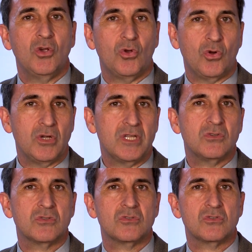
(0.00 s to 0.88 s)

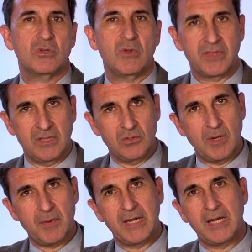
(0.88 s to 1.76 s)
crónicos, los que lo hacen de
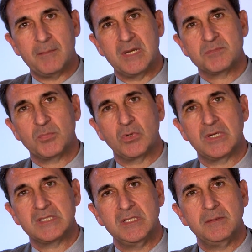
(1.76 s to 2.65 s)
una manera más
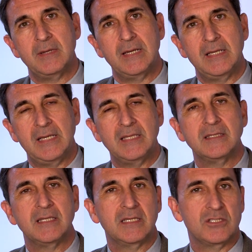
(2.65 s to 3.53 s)
progresiva y
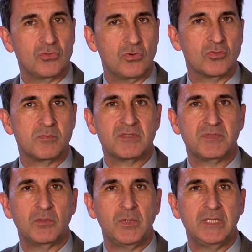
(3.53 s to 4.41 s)
lenta, que son los más
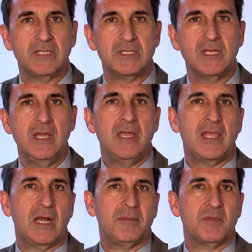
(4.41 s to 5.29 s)
frecuentes,
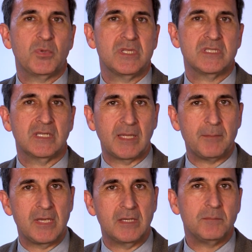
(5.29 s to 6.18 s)
y a la vez pueden ser
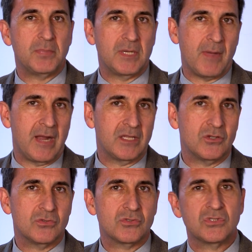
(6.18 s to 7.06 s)
también
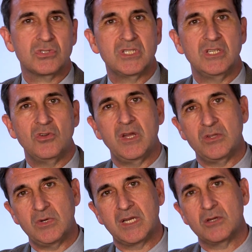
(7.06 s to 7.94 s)
primarios, si no
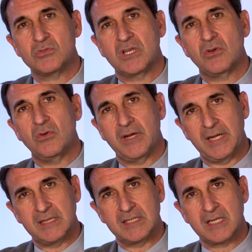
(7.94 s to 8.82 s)
hay una causa
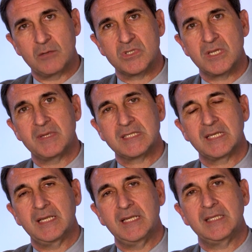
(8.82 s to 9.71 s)
concreta, salvo esa base
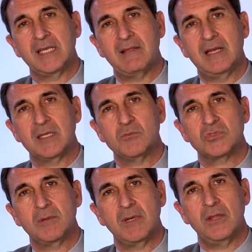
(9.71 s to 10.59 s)
genética de la que
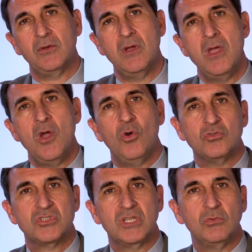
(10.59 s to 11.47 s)
hemos hablado,
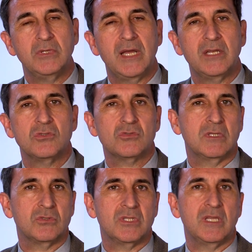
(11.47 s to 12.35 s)
o secundarios
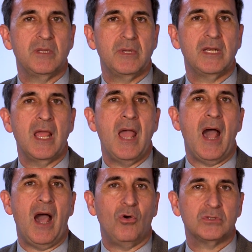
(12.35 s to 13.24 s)
cuando se deben
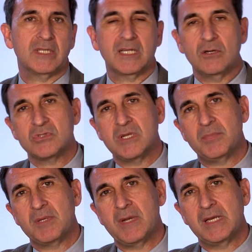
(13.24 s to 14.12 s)
a otra causa
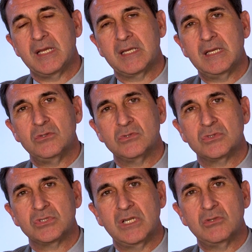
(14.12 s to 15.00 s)
primaria que
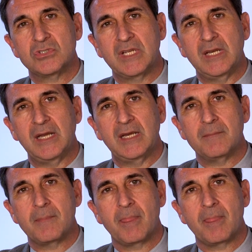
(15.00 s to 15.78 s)
los genera.